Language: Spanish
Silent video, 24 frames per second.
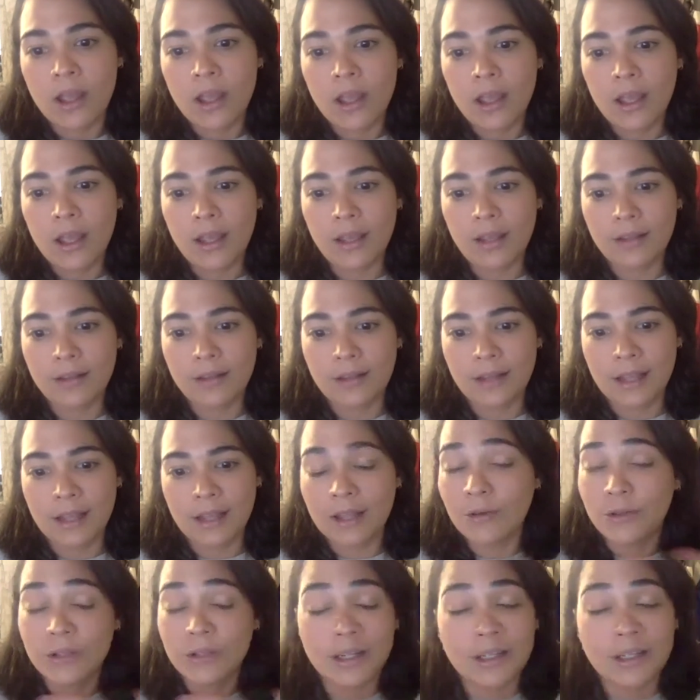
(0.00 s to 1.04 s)
este, que
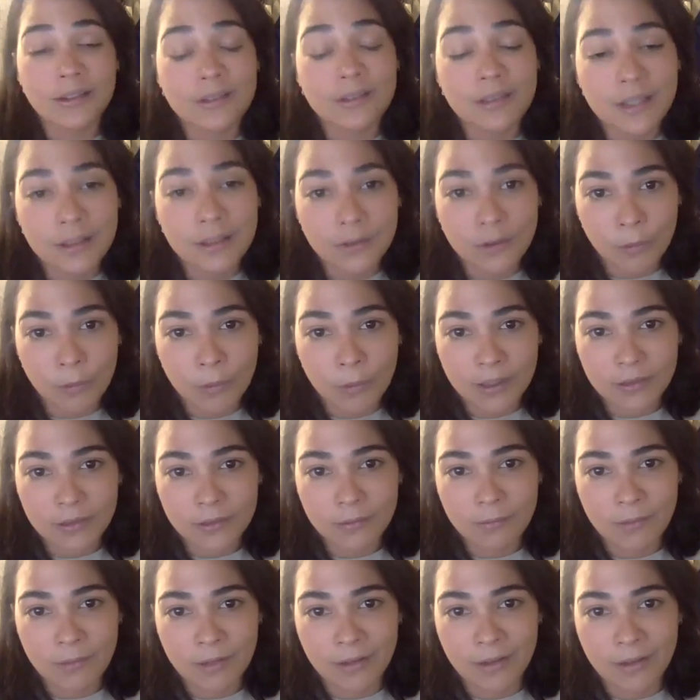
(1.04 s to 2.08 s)
no tienen síntomas,
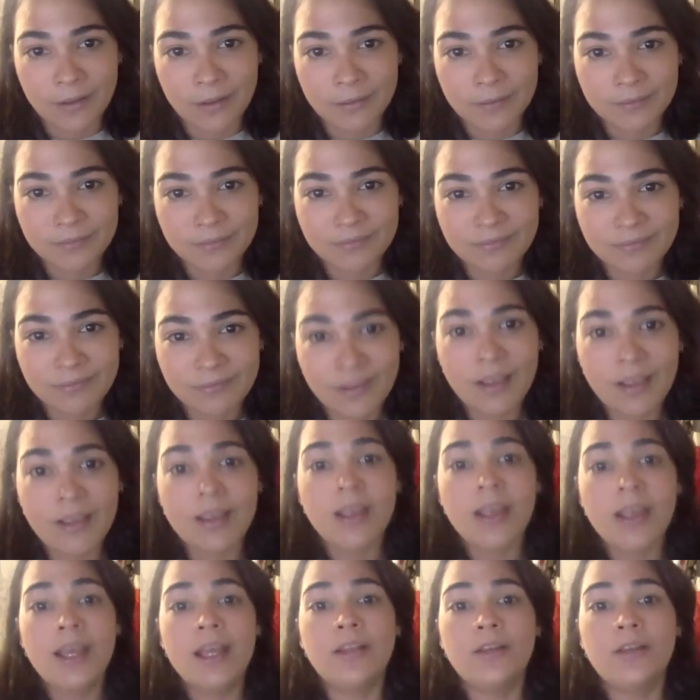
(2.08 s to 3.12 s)
¿verdad?
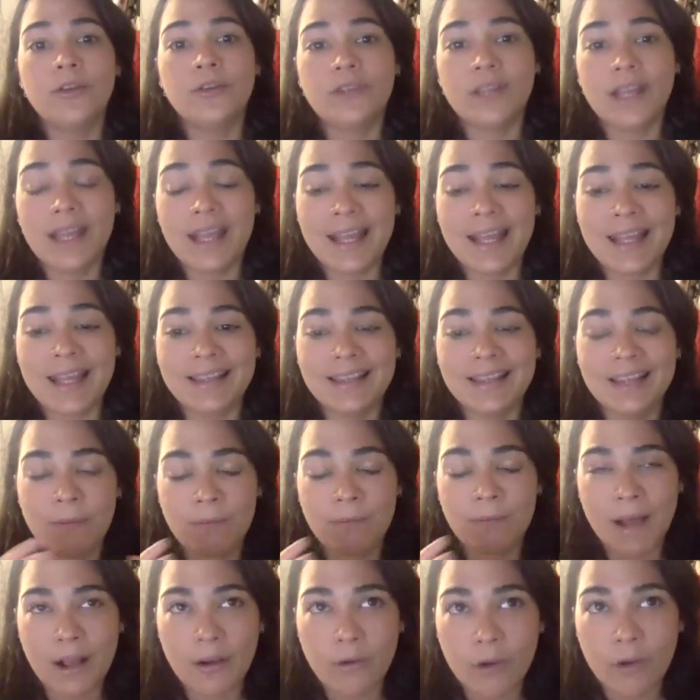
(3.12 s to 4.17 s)
Entonces, entre
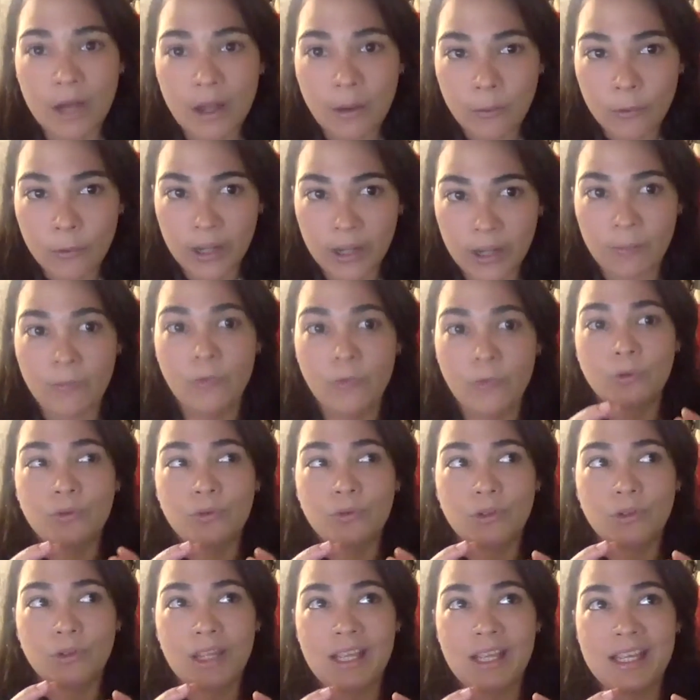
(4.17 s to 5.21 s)
más
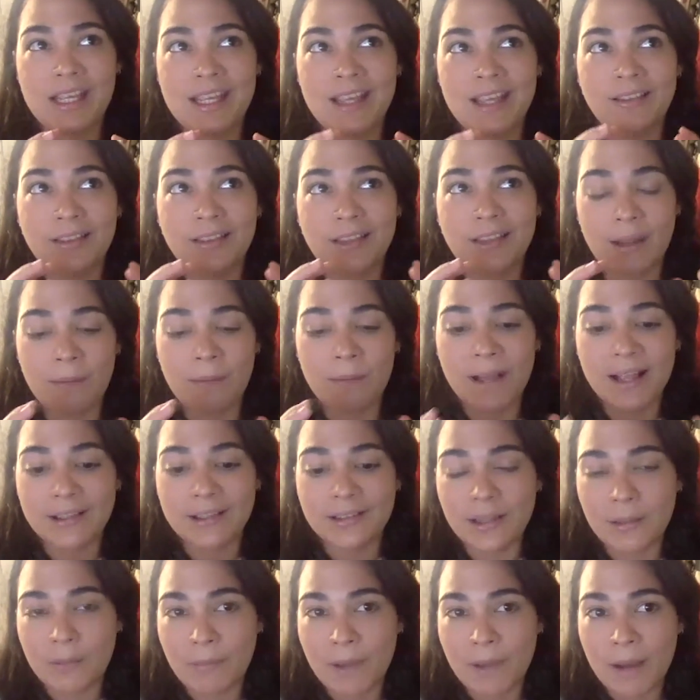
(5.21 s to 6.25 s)
colaboremos y entre más
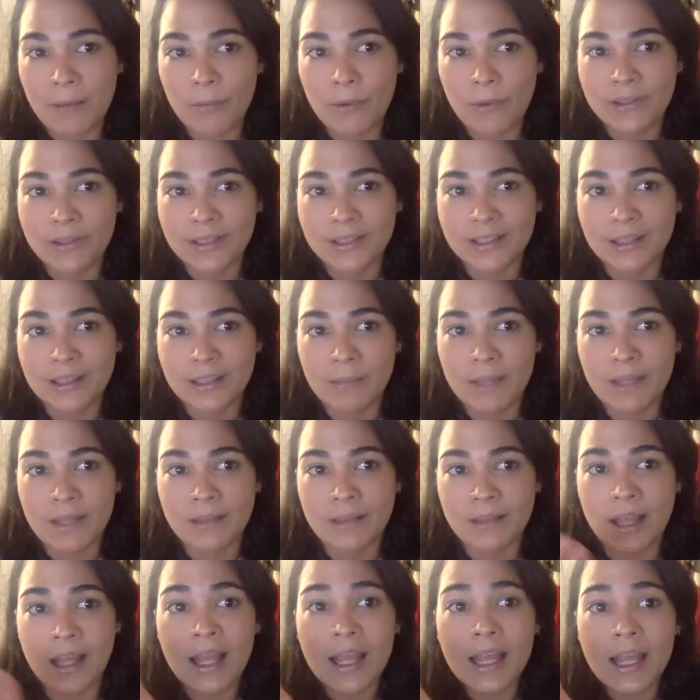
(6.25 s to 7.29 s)
sepamos
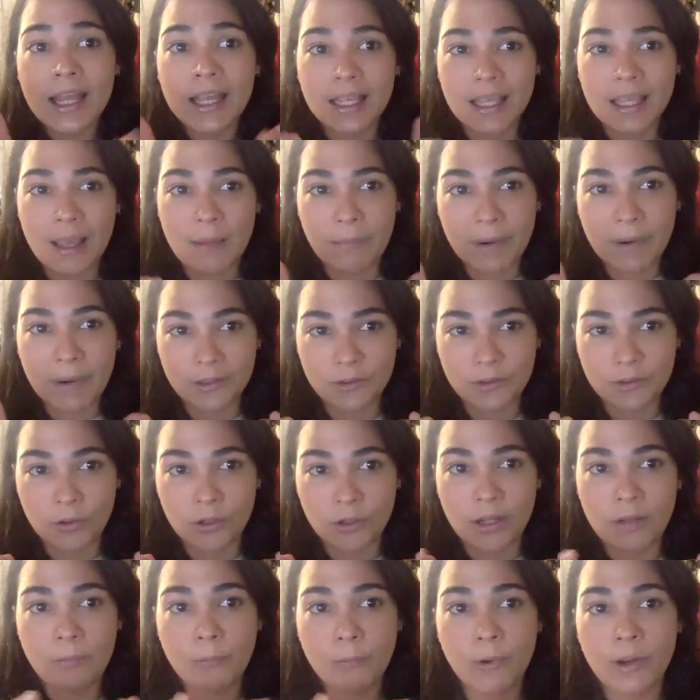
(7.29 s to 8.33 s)
exactamente qué
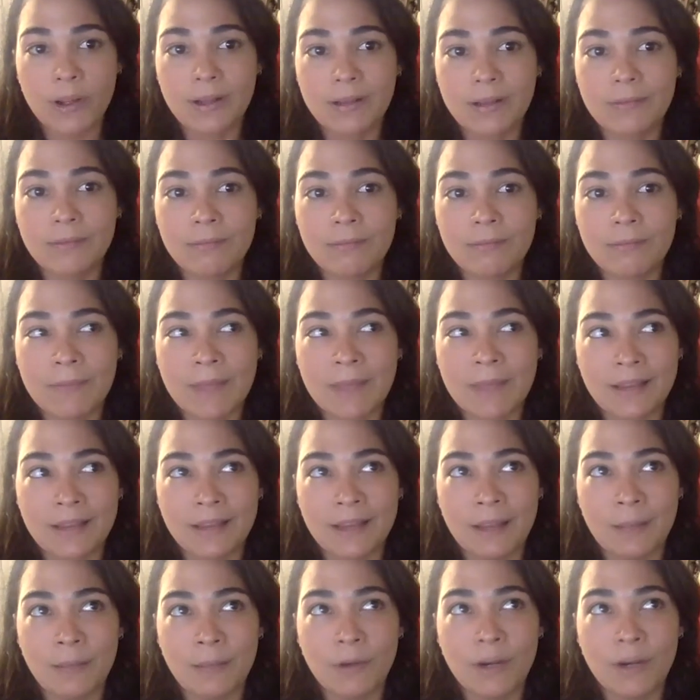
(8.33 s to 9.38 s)
personas, pues
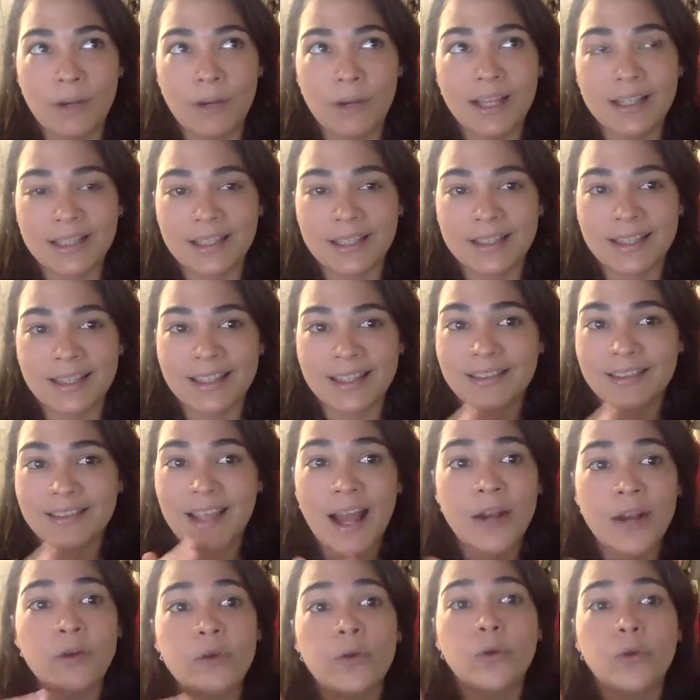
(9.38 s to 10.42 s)
tendemos la tendencia
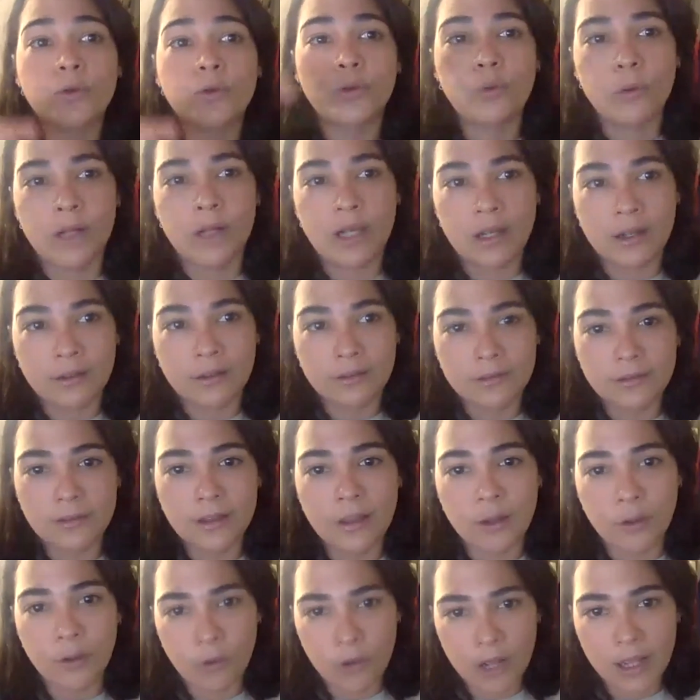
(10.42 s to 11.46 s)
a no subir
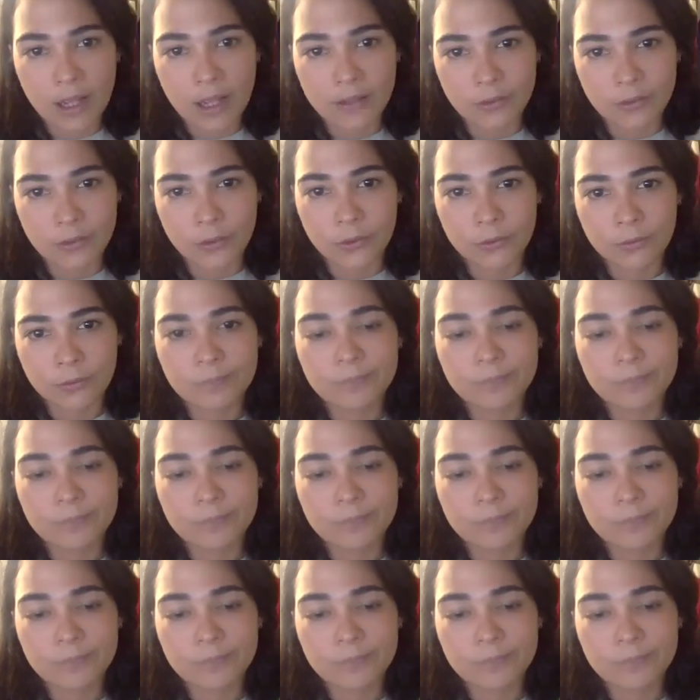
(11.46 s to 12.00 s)
los casos